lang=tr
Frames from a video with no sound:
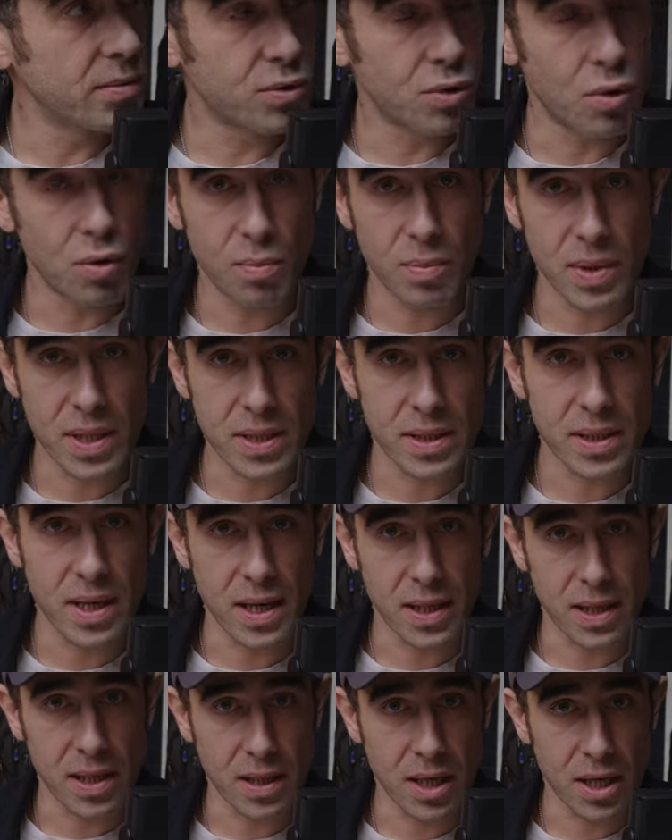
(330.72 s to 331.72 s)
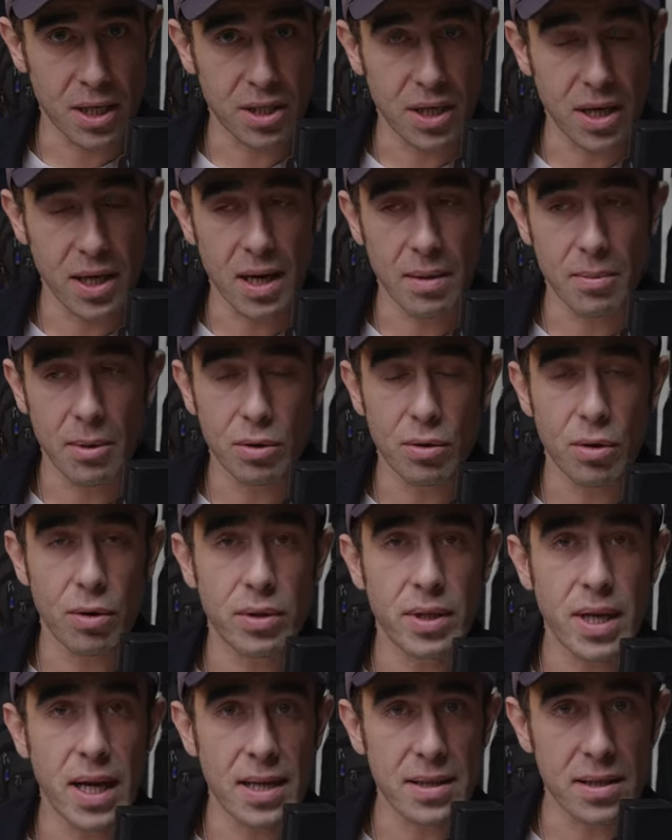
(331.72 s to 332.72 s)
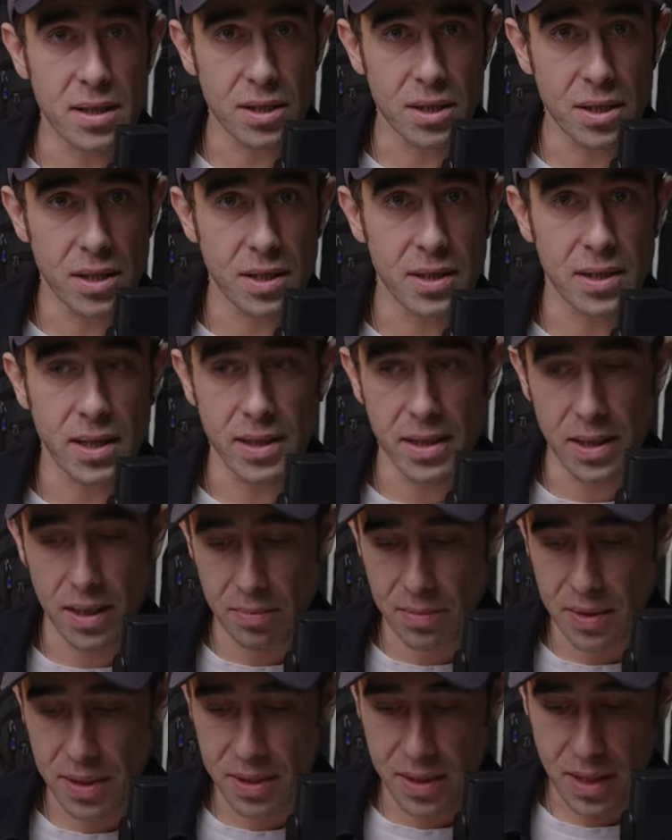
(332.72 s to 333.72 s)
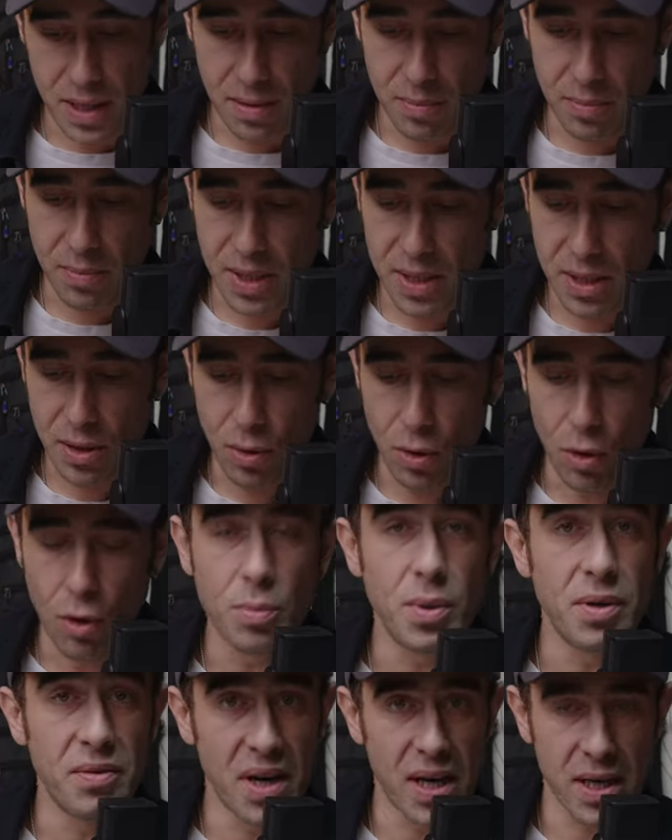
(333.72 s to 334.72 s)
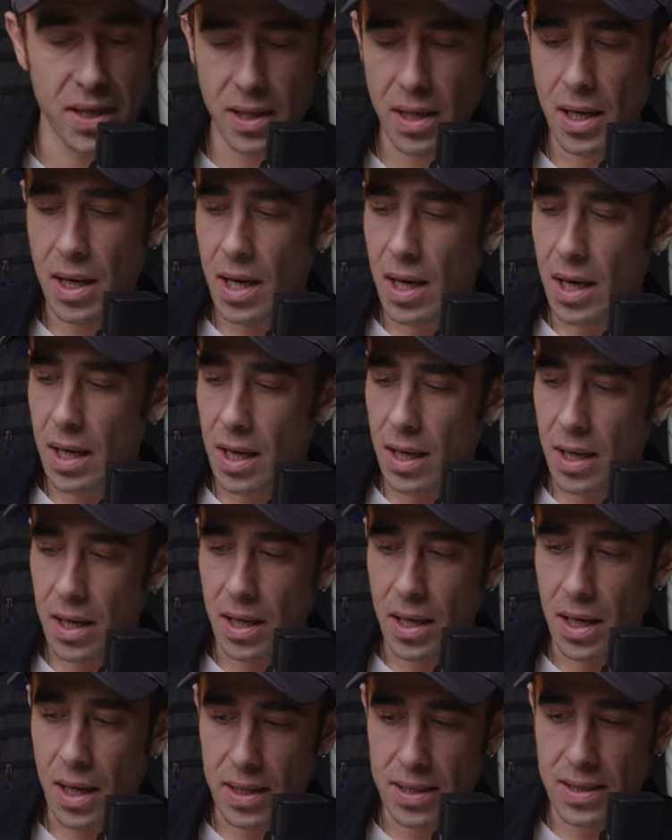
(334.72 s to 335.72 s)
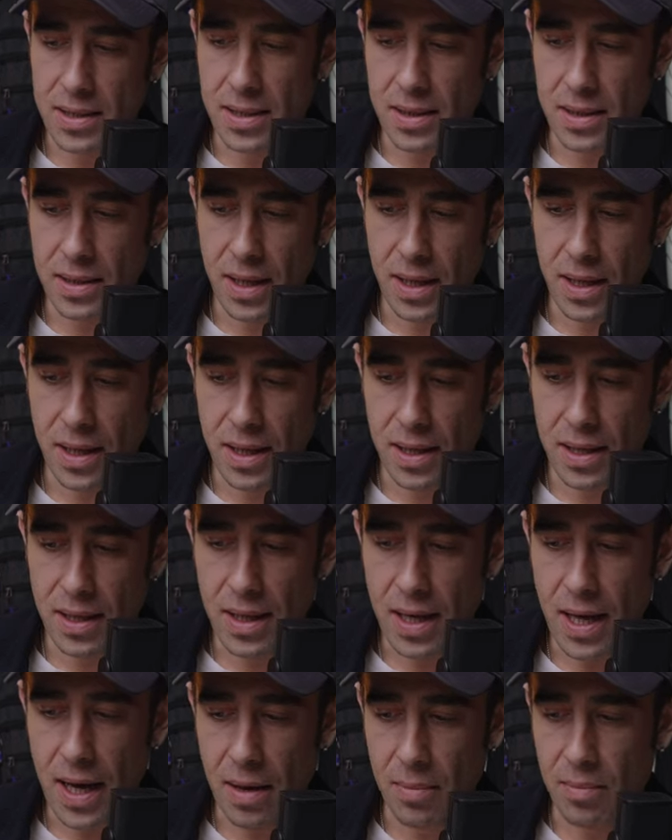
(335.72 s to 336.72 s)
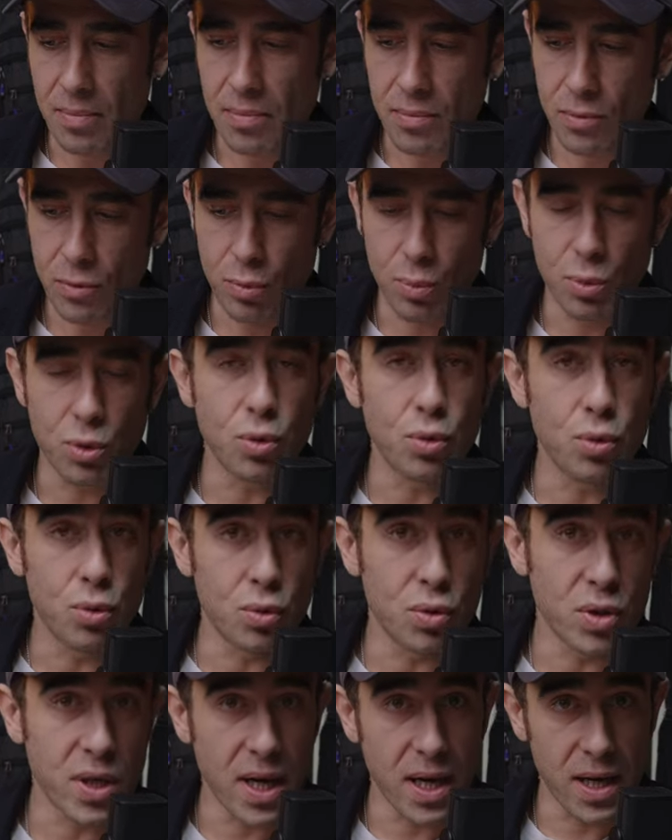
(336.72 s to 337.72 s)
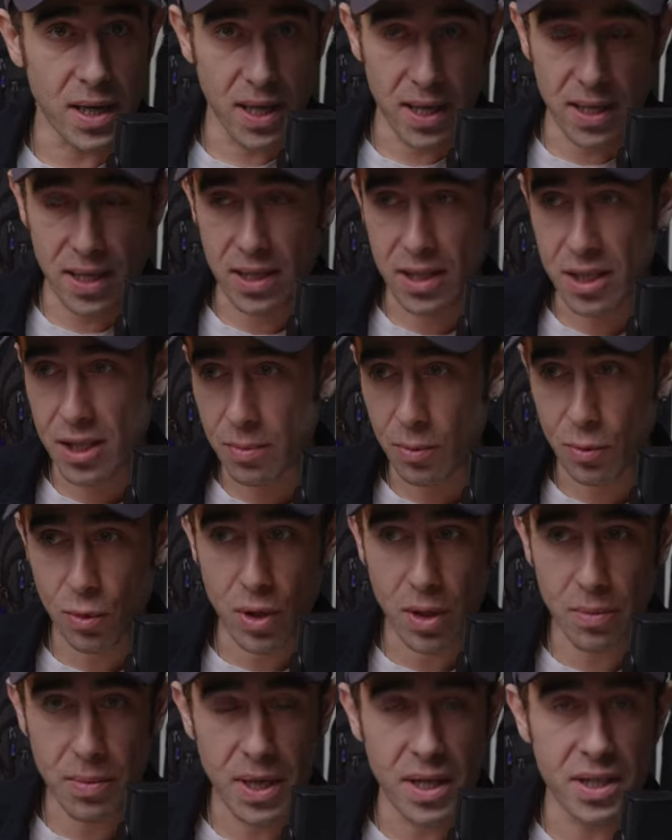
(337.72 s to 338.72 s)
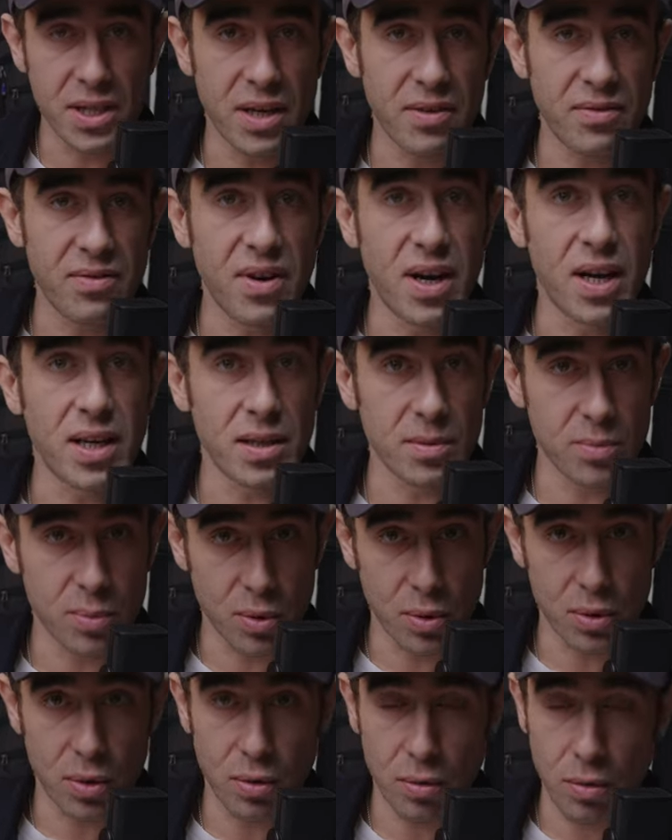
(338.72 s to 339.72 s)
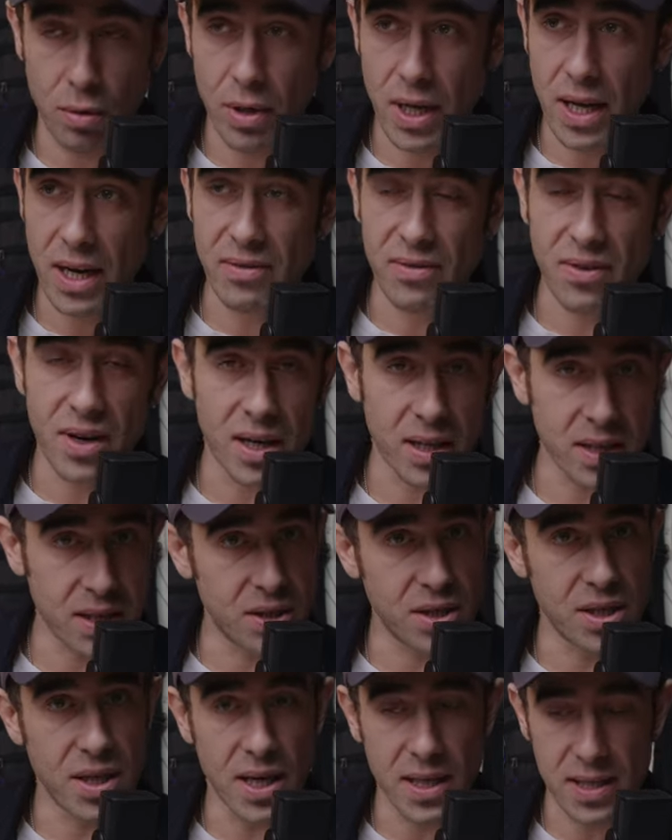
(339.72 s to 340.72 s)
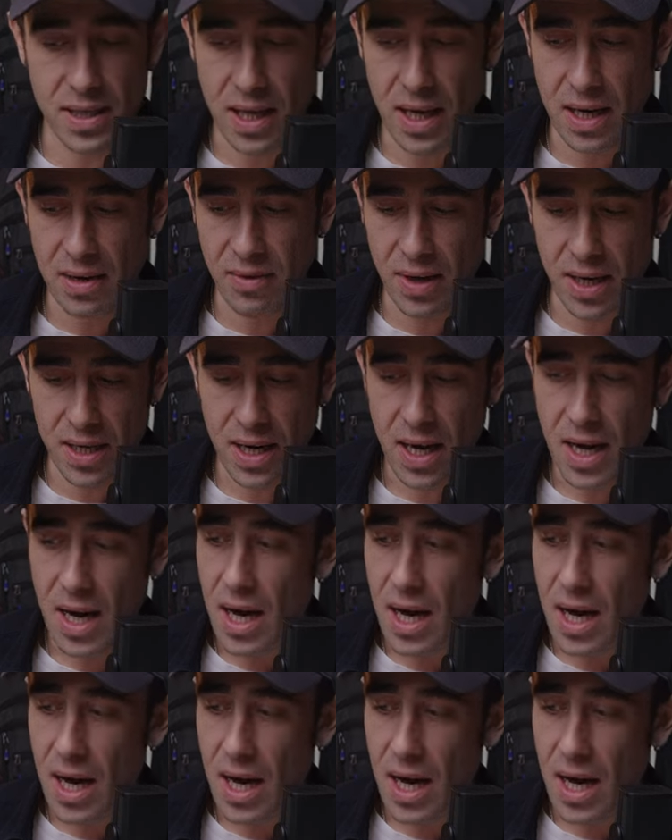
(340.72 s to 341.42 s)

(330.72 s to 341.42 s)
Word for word: çok basit arkadaşlar. Amatör telsizcilik dediğimiz bir hobi var. Ee, aslında hem bütün dünya ile iletişim kurabileceğin farklı protokoller, farklı cihazlar var